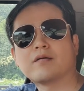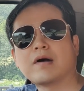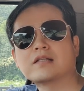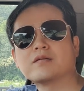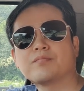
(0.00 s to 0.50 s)

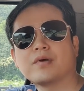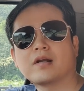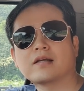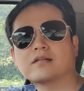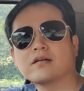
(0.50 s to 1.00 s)

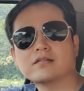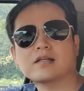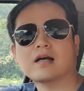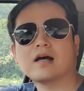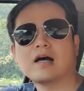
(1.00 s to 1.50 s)
맞은편에서
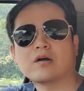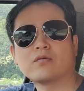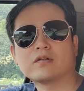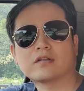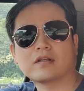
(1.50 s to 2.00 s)
차가 안
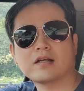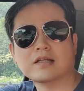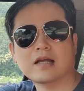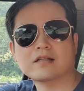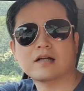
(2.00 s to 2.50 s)
올 때
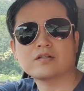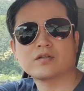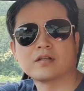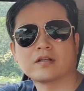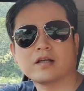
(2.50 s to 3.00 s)
좌회전을 할
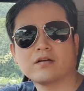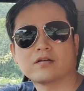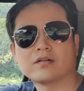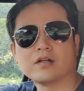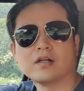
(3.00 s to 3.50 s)
수 있는데요
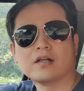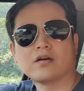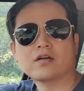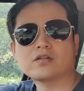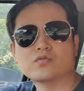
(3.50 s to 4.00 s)

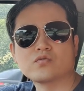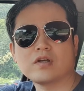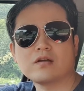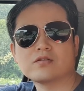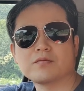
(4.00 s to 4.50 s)
여기서
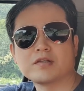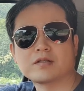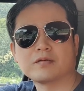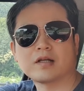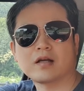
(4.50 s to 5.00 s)
중요한 점이
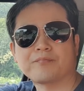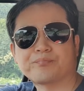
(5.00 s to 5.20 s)
있습니다.